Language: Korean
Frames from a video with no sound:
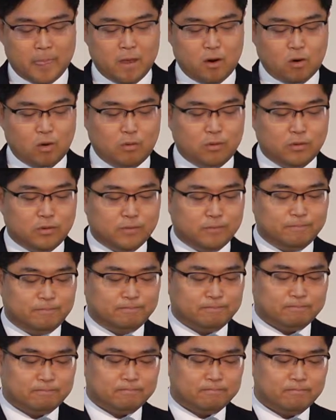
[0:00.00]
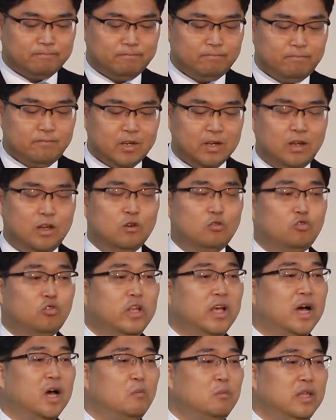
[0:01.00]
여러분,
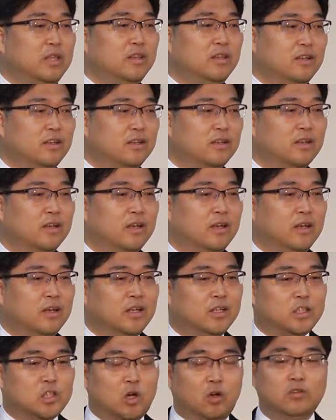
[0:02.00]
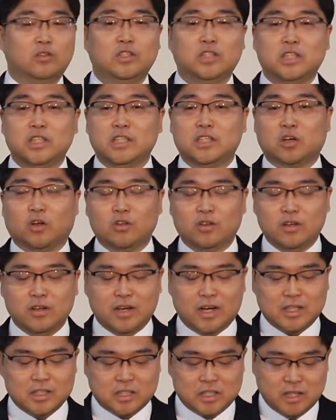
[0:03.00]
우리가 믿는
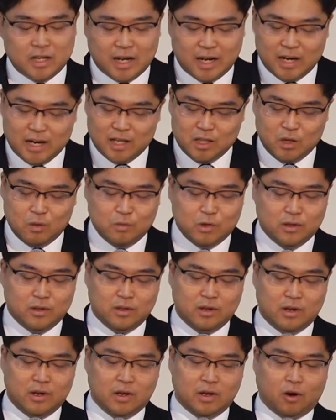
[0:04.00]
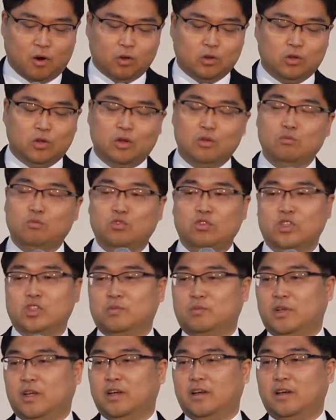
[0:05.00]
전지전능하신 하나님은 어떤
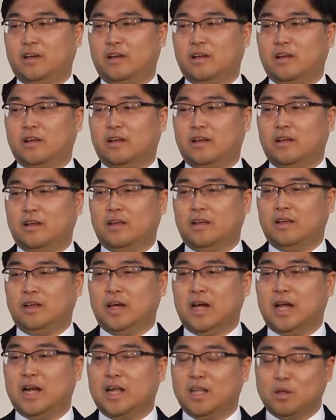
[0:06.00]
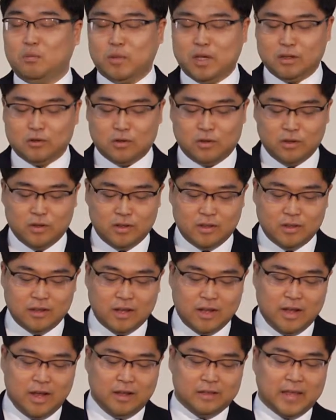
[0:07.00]
분이십니까? 하나님께서는
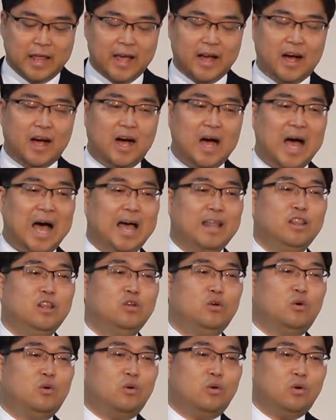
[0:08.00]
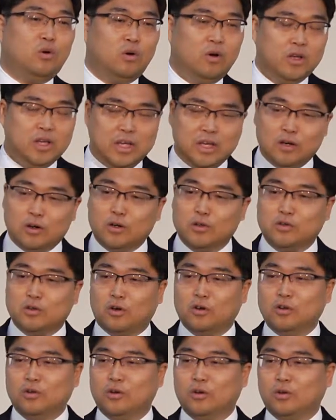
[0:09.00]
내가 안고
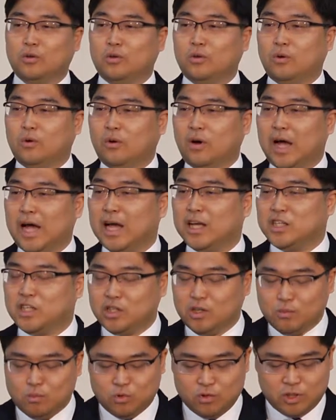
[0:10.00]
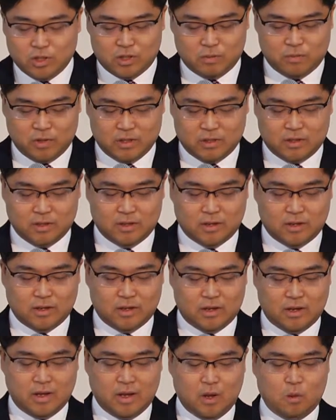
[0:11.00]
일어서는 것도 아시는 분이십니다.
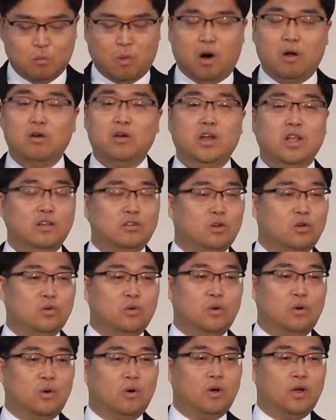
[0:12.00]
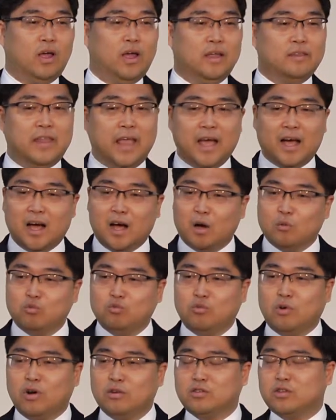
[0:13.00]
멀리서도 내가
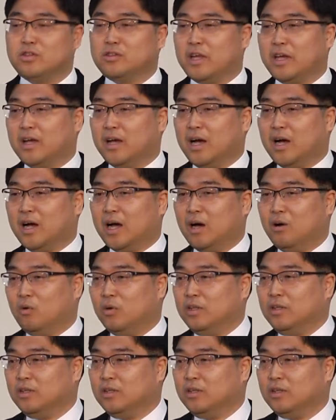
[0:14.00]
무엇을 생각하고